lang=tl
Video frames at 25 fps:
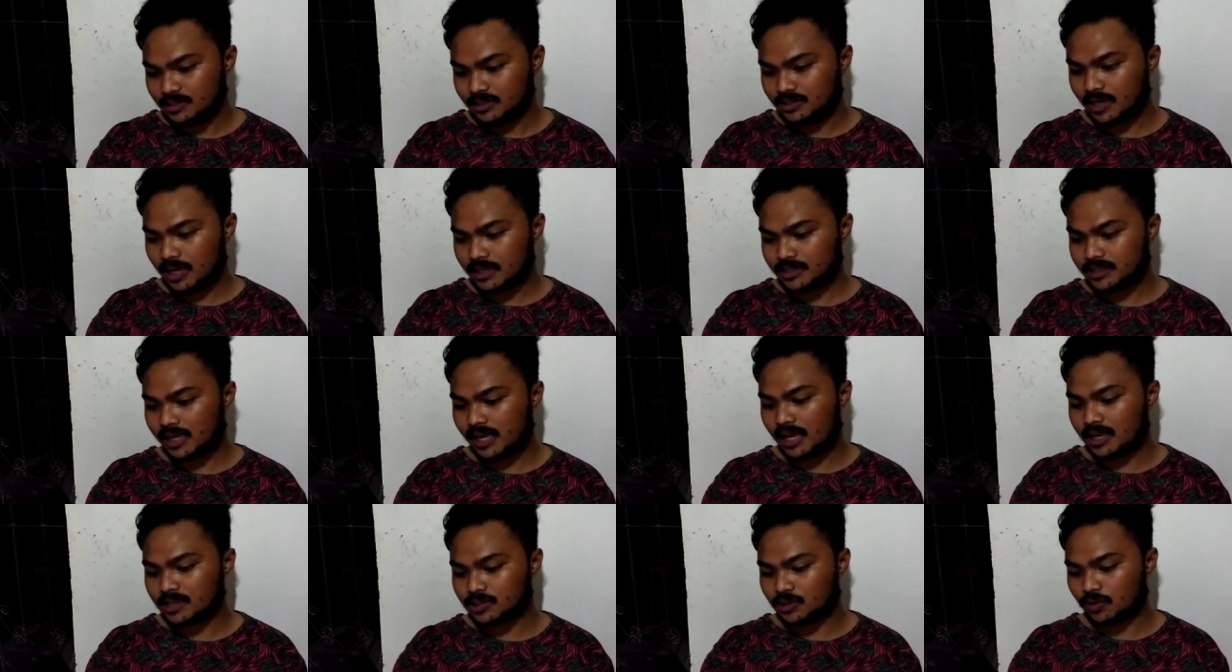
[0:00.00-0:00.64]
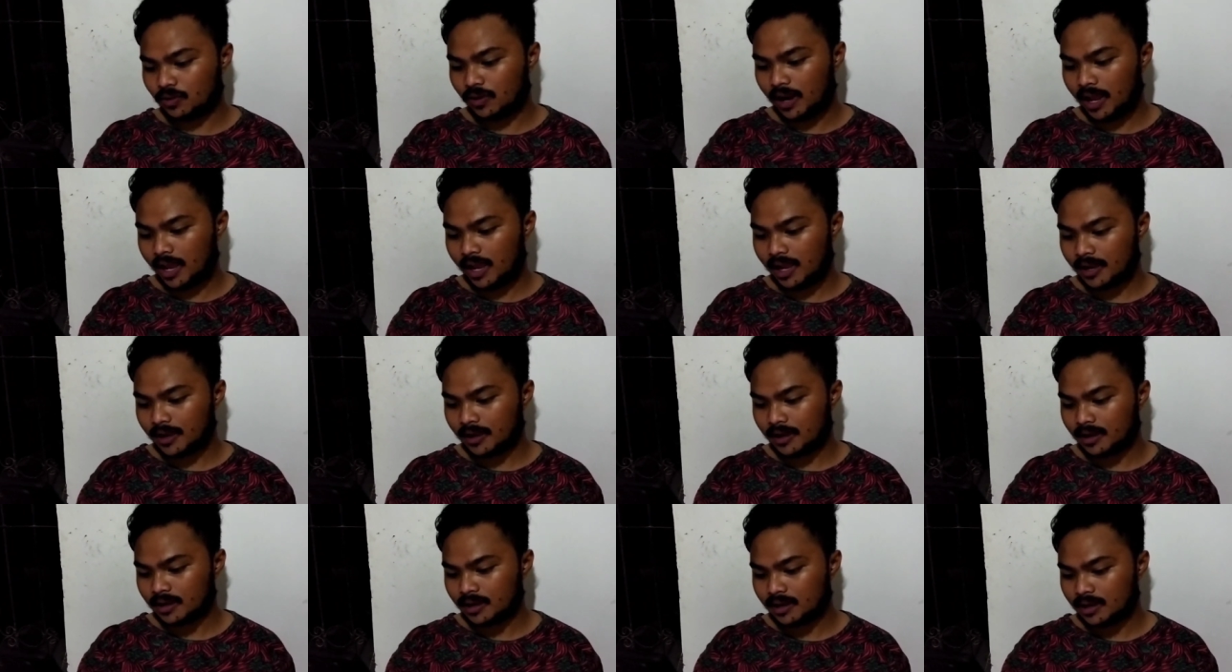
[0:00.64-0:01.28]
Jesse
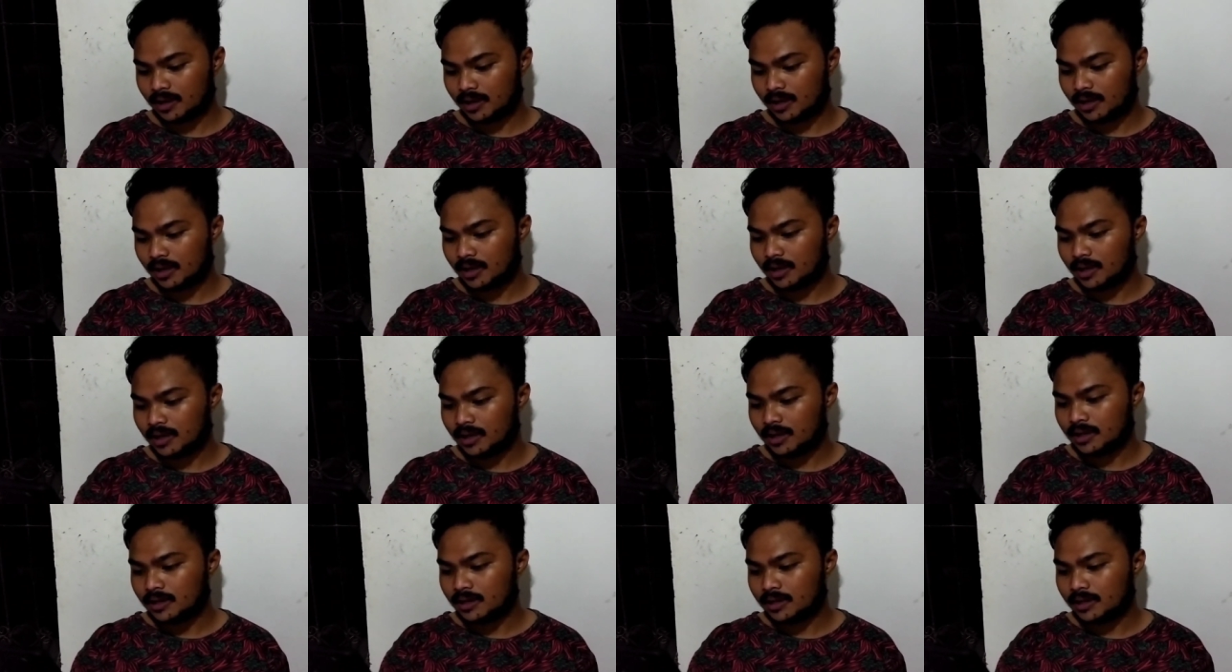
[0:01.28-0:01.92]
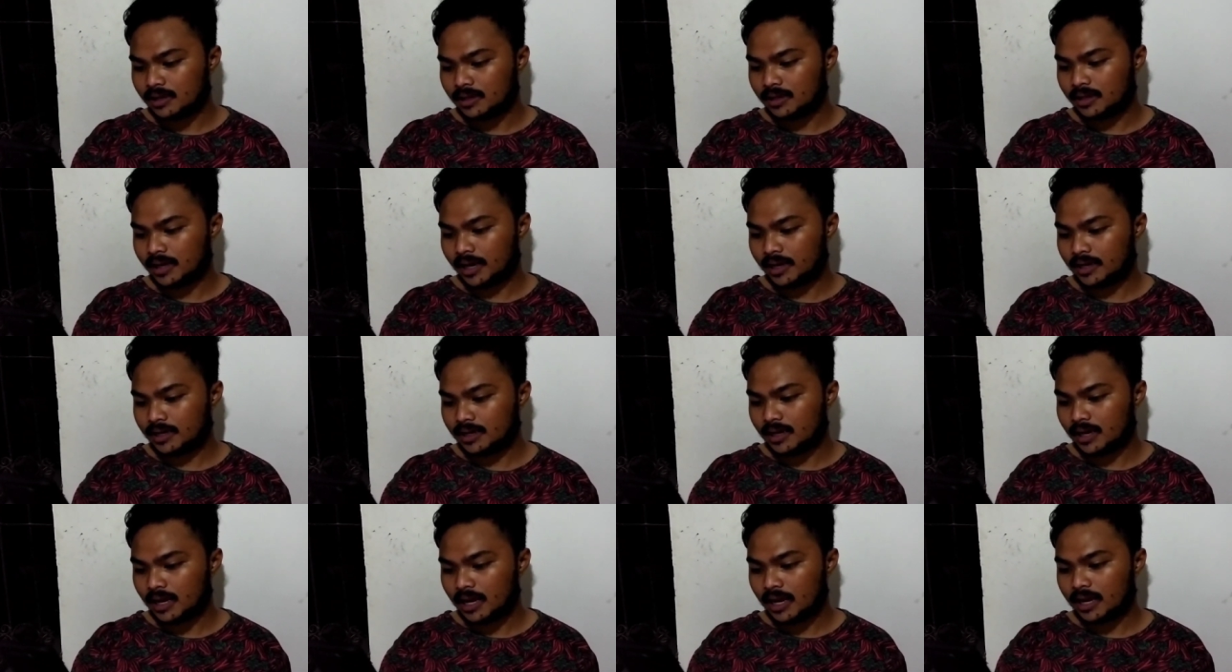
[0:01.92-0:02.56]
Esole,
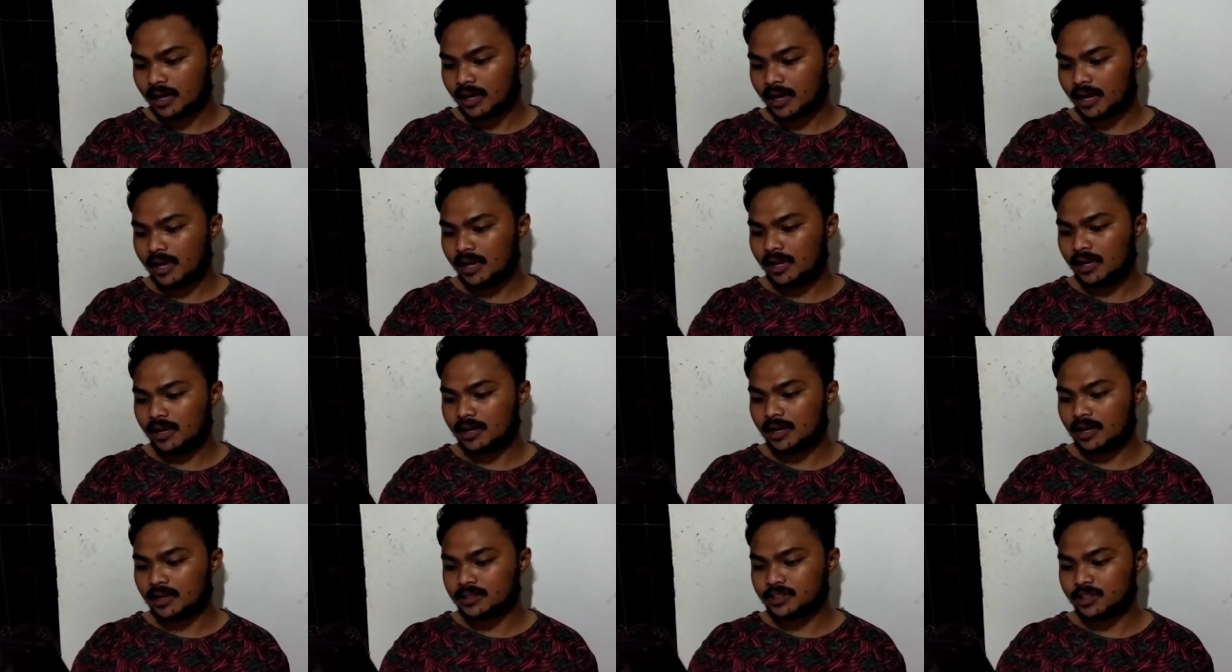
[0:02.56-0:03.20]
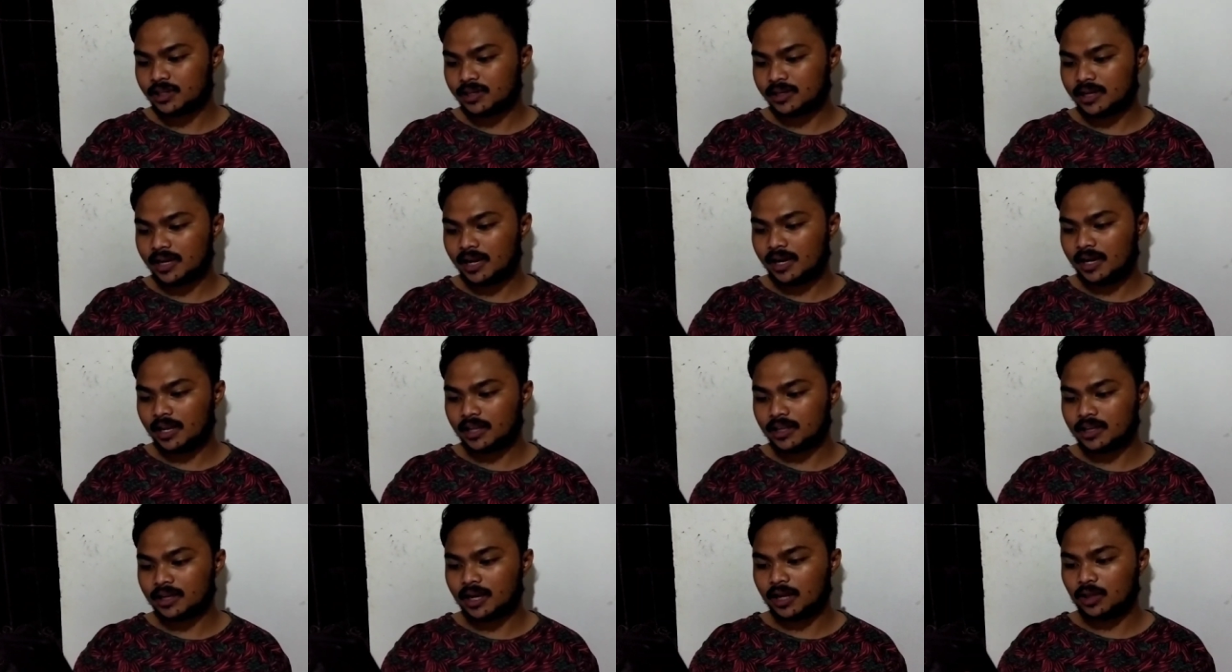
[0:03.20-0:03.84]
yan, kay uh, Sir
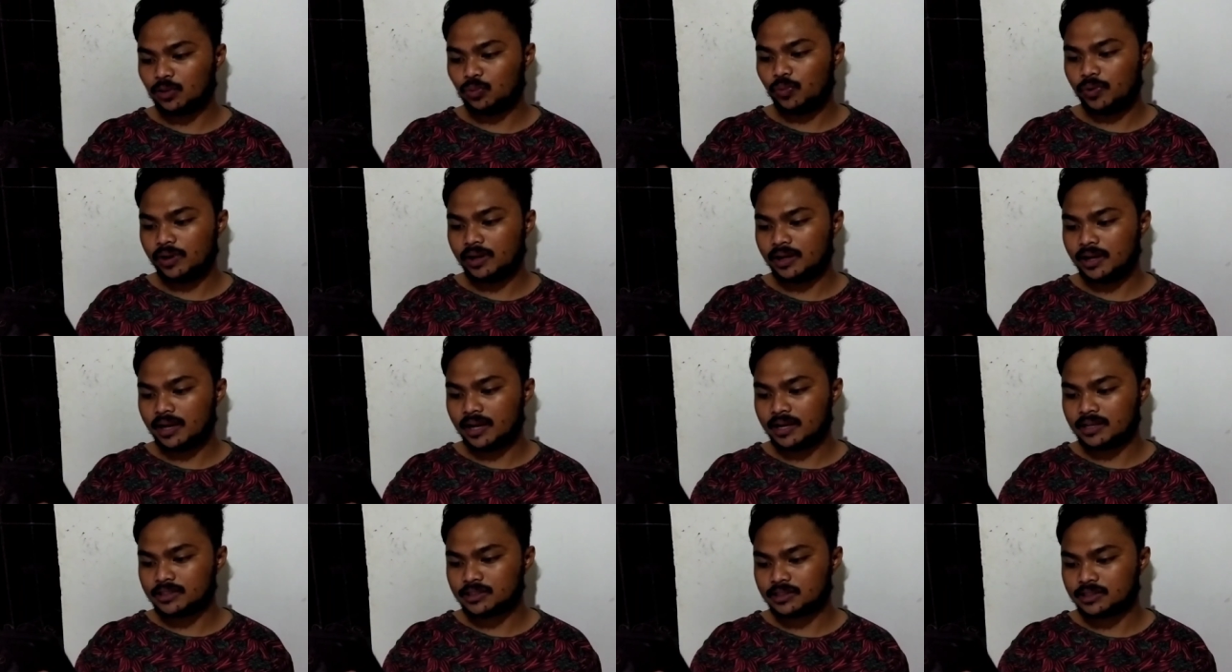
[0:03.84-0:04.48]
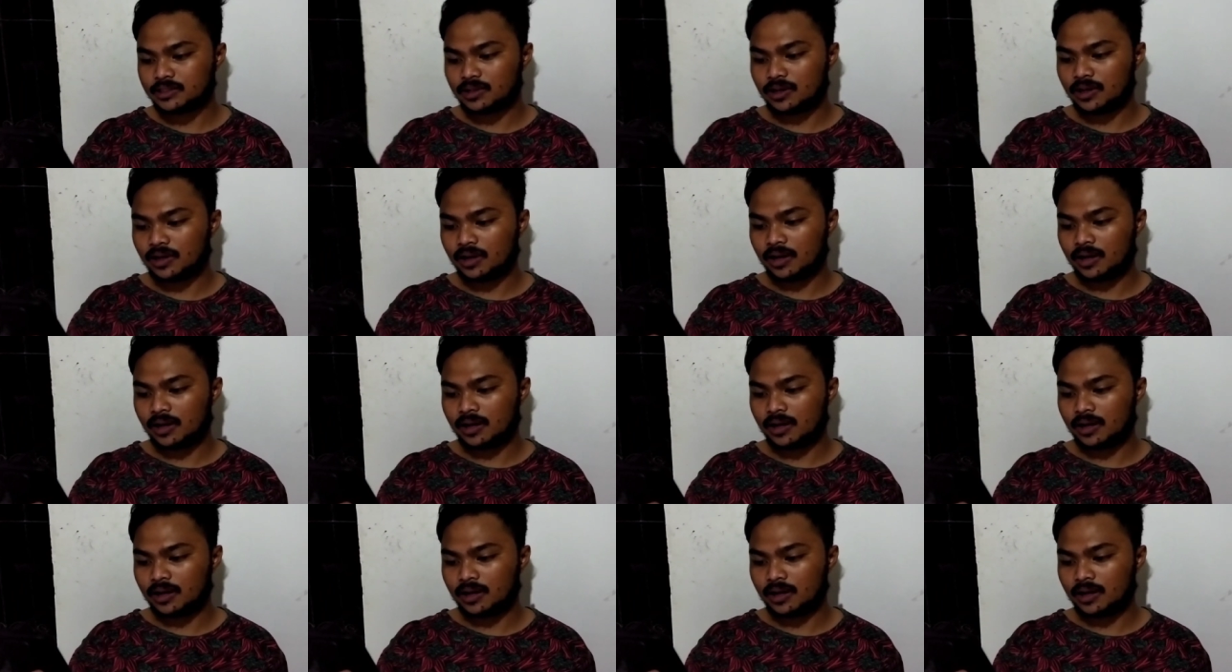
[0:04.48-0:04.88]
Kenneth Godwin S.